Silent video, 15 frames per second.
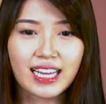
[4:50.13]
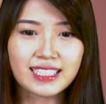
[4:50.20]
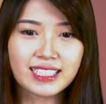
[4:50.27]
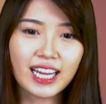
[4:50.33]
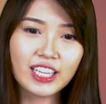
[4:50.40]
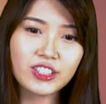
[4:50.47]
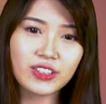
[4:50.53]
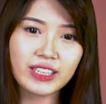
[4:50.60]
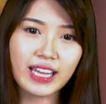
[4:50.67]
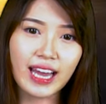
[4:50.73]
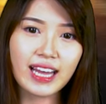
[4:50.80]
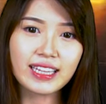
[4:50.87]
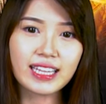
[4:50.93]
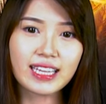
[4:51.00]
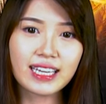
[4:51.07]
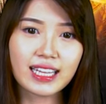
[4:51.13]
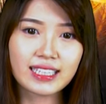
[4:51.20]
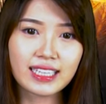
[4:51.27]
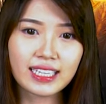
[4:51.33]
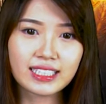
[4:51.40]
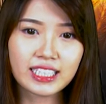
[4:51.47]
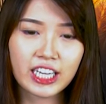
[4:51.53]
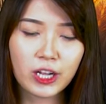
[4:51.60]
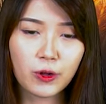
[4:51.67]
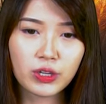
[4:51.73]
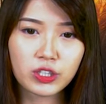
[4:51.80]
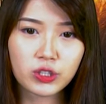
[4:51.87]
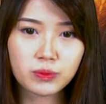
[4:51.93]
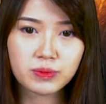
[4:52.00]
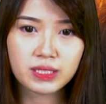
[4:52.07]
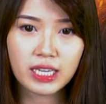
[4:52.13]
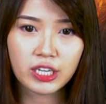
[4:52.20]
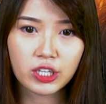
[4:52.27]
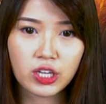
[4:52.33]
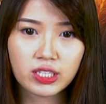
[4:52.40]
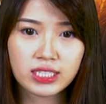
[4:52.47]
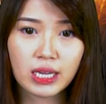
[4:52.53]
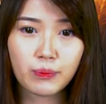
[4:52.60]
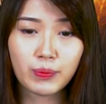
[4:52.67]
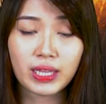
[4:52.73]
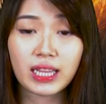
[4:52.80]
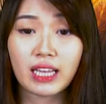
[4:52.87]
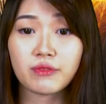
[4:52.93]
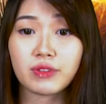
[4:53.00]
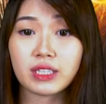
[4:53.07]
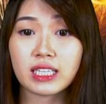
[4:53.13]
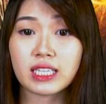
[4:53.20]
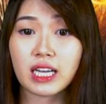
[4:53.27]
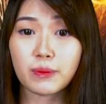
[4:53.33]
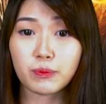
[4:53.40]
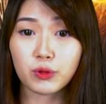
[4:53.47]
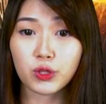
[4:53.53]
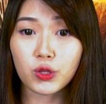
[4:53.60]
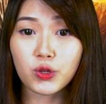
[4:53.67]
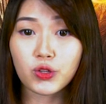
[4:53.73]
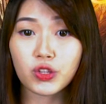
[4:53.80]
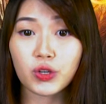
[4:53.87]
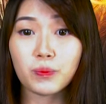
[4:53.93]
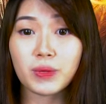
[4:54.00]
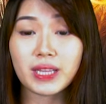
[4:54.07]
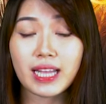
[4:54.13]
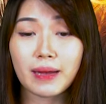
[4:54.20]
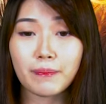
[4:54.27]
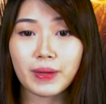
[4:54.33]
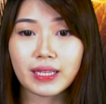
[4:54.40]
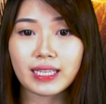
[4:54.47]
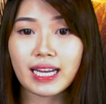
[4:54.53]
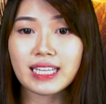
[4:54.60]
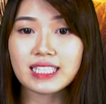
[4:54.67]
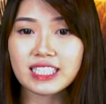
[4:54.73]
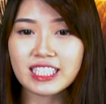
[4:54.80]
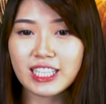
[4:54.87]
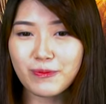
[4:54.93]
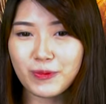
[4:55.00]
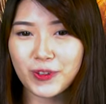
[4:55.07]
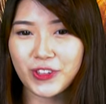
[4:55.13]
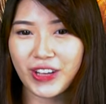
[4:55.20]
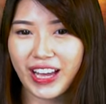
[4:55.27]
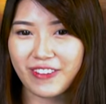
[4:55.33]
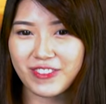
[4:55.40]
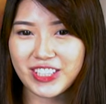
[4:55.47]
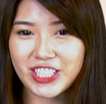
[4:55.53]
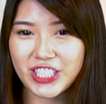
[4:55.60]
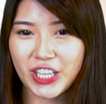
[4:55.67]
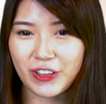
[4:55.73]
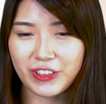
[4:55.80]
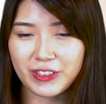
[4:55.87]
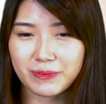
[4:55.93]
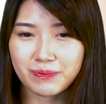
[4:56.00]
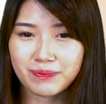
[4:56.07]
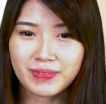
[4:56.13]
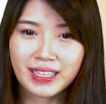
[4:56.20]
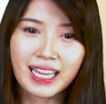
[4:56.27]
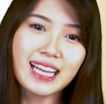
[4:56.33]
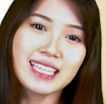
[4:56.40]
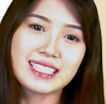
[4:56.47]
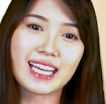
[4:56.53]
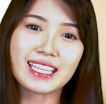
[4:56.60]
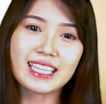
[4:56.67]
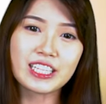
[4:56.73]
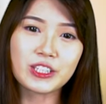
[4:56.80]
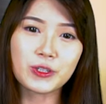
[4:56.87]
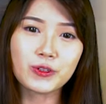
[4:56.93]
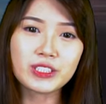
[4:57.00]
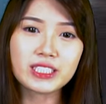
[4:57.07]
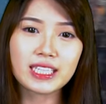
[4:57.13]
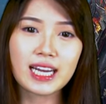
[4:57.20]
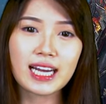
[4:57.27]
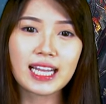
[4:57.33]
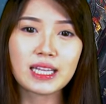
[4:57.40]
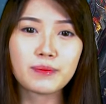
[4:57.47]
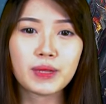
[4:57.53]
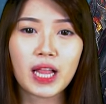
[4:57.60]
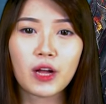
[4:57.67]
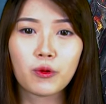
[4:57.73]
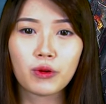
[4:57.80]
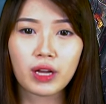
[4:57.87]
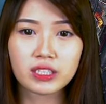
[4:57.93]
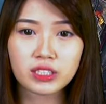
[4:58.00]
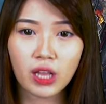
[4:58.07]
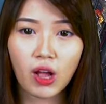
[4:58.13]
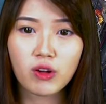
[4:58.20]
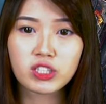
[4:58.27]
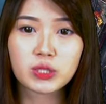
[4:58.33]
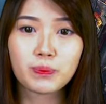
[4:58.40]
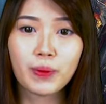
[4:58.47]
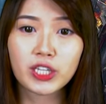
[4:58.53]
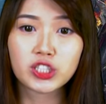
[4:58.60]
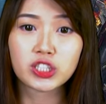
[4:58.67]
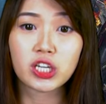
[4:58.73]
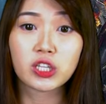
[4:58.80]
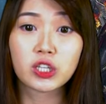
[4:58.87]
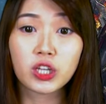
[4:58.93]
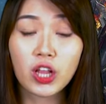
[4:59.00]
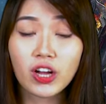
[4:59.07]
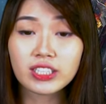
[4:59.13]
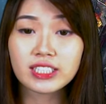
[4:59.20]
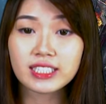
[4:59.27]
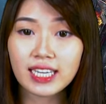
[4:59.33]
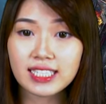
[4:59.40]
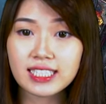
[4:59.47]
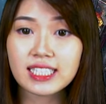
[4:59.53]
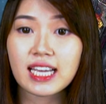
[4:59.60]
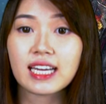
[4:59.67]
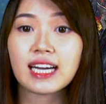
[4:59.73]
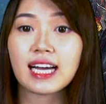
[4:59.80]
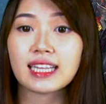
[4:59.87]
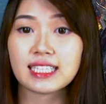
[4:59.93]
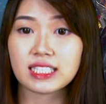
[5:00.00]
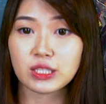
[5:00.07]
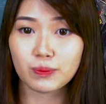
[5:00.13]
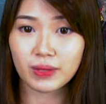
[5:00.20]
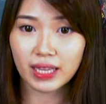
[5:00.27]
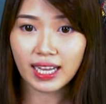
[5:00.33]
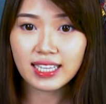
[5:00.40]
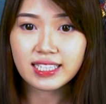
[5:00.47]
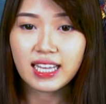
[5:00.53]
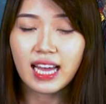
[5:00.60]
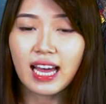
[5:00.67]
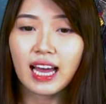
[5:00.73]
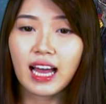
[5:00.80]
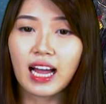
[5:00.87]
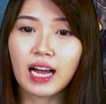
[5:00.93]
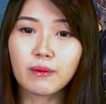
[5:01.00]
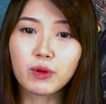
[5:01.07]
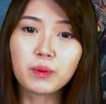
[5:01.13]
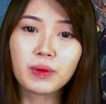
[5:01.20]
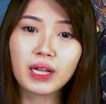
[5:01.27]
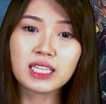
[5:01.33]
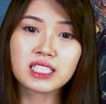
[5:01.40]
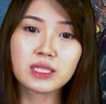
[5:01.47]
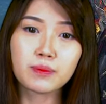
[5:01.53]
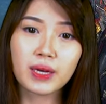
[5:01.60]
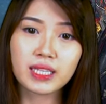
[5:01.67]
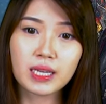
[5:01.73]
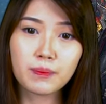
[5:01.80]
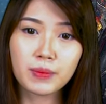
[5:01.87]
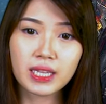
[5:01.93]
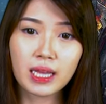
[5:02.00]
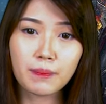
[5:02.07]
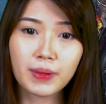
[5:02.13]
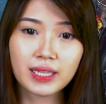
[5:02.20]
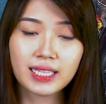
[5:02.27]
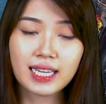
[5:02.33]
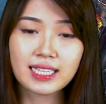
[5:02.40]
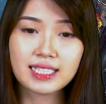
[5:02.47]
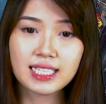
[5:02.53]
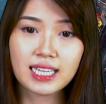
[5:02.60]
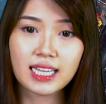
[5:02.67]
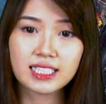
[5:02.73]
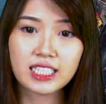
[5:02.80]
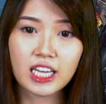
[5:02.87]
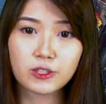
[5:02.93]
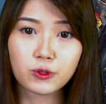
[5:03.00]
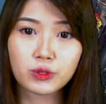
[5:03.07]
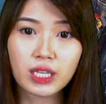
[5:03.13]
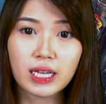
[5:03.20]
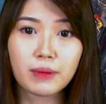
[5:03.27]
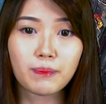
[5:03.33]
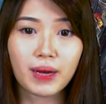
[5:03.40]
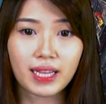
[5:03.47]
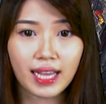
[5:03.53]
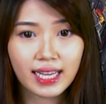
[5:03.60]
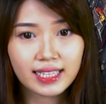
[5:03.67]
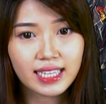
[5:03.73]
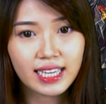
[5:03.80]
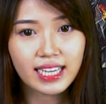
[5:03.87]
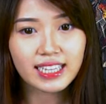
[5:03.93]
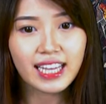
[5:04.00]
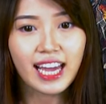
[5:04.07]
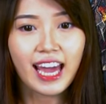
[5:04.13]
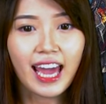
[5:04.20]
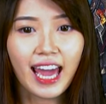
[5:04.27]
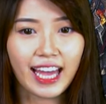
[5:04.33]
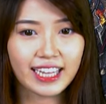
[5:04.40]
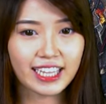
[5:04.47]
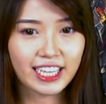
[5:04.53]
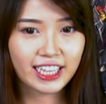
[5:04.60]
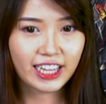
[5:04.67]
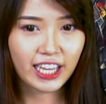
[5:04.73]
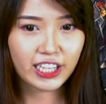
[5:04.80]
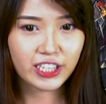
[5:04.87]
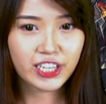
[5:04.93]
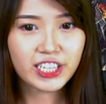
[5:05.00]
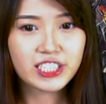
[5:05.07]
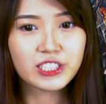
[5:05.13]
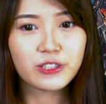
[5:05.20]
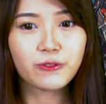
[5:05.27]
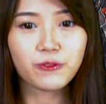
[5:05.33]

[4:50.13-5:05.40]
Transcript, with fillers: Selanjutnya, tingkatkan Heroic Doomsday Clock sampai level 30 untuk mendapatkan 10 Heaven Stone. Selain itu, jika kalian melakukan draw special clock chest yang kali 11, kamu berkesempatan mendapatkan salah satu dari Paladin, Annihilators,